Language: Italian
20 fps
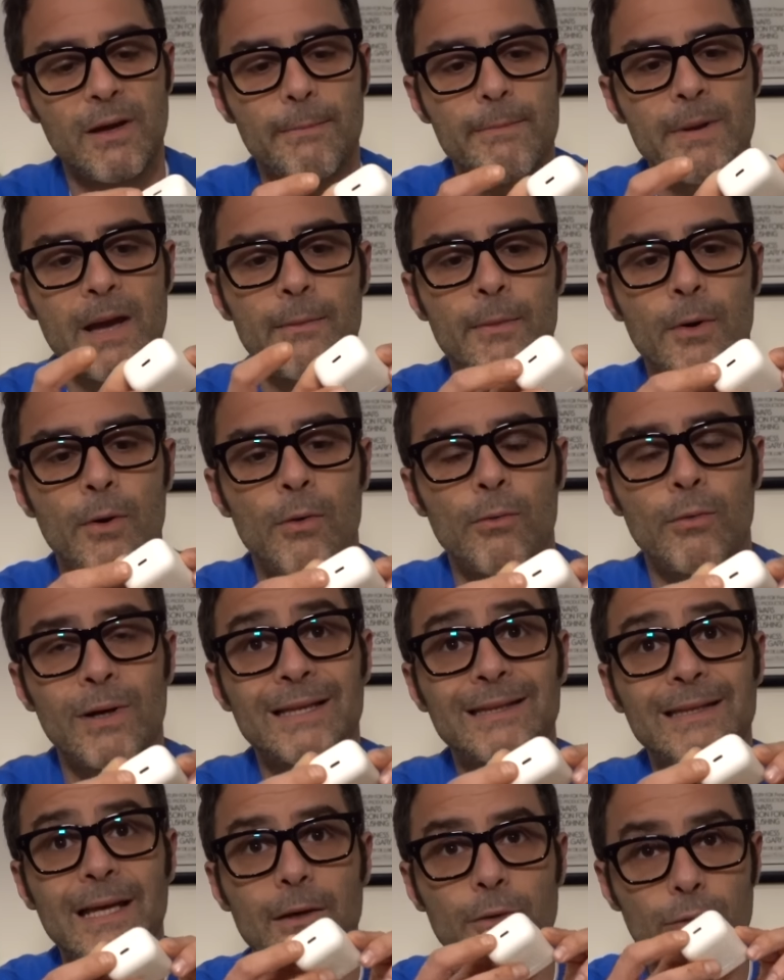Qui abbiamo
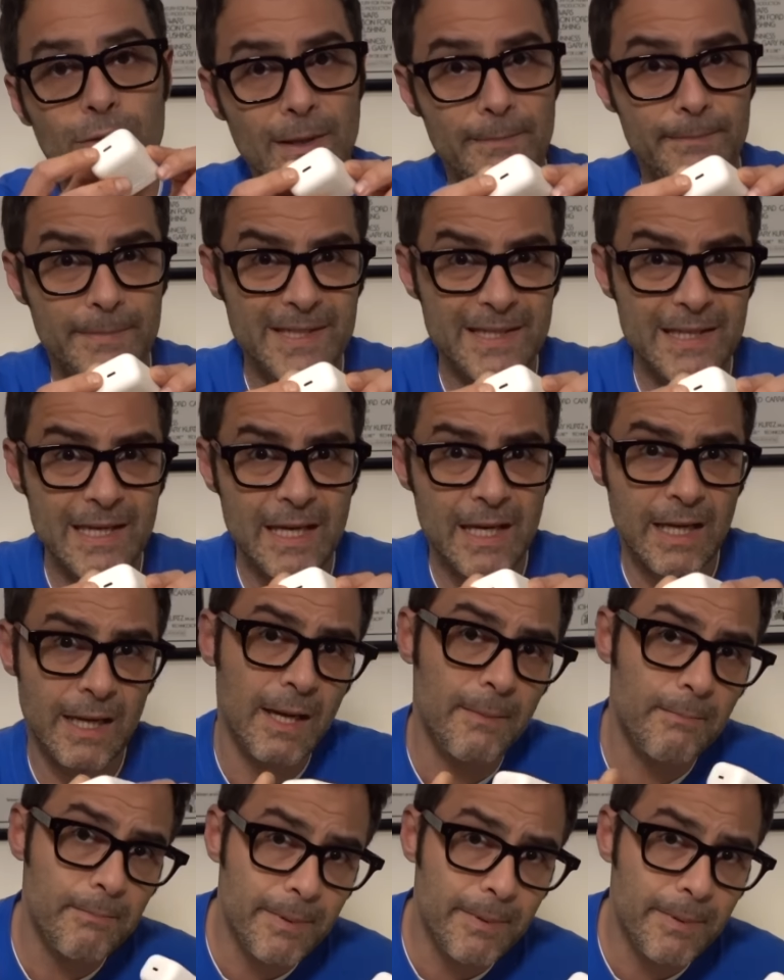un attacco Type-C,